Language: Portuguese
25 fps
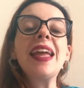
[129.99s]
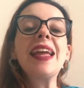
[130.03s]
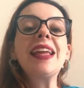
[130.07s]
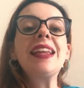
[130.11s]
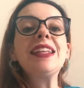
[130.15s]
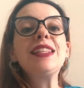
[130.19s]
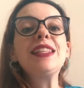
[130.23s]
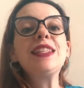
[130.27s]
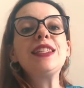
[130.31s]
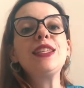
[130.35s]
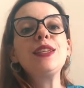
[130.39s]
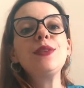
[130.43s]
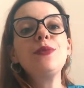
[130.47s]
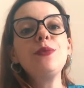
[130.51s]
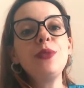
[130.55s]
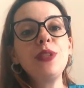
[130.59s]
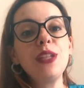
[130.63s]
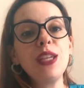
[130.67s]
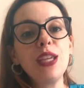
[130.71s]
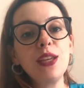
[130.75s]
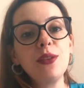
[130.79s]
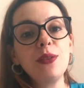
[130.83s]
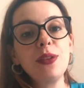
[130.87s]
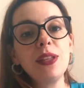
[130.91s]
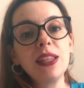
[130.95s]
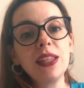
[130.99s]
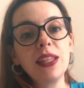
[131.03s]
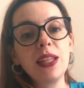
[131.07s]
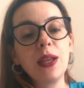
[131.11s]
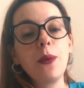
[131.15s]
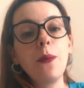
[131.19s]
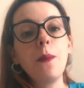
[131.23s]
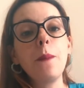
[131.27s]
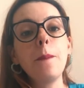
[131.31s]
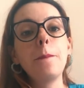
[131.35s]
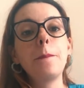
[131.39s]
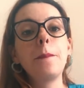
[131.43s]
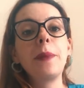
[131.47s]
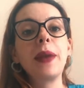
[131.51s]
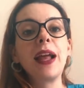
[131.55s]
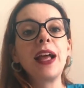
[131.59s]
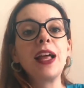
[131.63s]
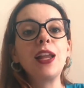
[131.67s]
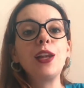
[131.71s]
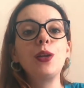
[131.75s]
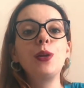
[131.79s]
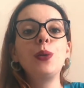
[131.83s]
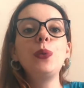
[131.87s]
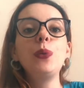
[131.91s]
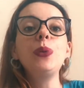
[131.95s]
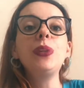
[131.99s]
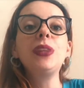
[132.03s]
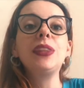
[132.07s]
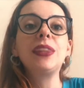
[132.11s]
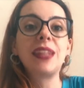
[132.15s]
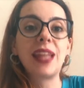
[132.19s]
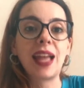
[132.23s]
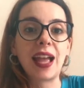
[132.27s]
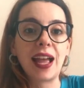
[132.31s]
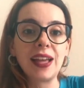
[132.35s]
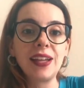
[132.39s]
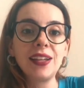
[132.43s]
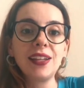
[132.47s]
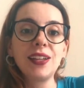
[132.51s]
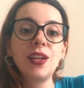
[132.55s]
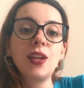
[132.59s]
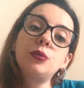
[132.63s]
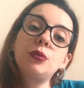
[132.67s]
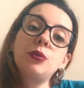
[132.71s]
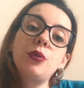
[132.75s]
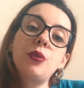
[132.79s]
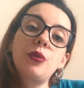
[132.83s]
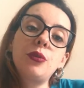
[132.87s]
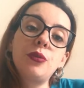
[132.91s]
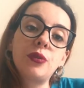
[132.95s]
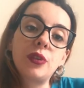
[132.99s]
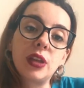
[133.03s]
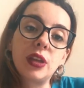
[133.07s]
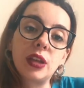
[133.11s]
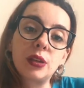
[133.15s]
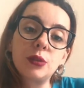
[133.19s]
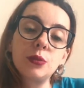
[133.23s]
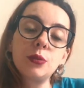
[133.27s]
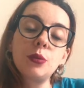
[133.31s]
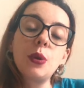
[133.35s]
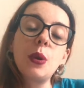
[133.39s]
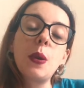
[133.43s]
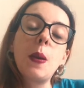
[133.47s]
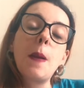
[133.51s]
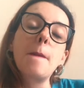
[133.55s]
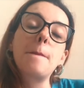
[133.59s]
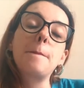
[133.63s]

eles se uniram então para lutar contra o governo